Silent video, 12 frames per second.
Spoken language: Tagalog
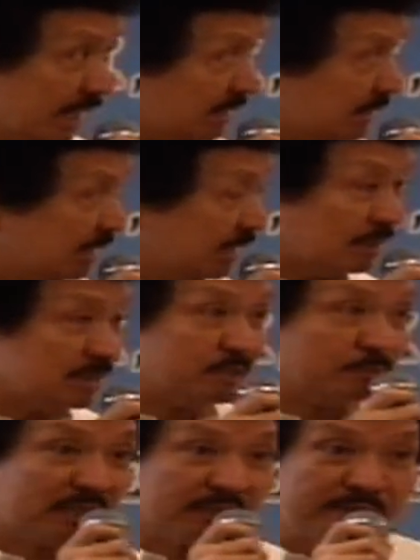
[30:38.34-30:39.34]
binati natin
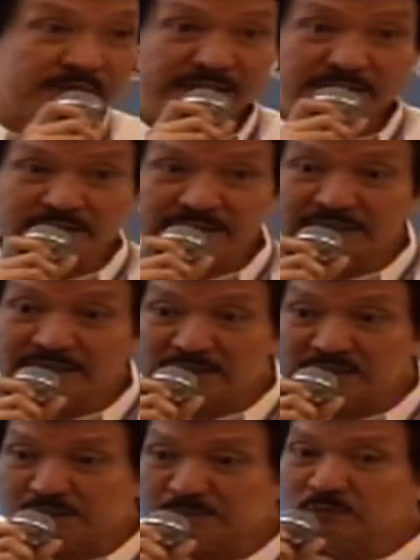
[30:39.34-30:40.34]
si Brother Henry
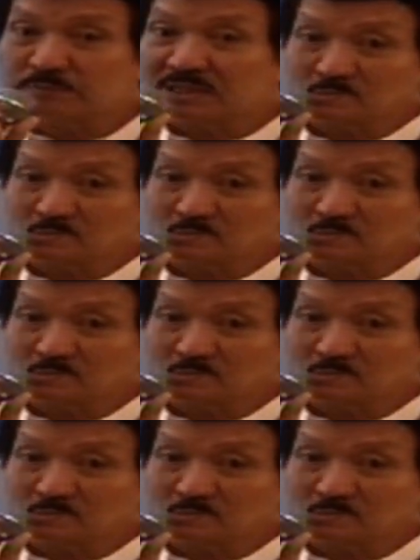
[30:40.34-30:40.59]
Reyes, siya po ang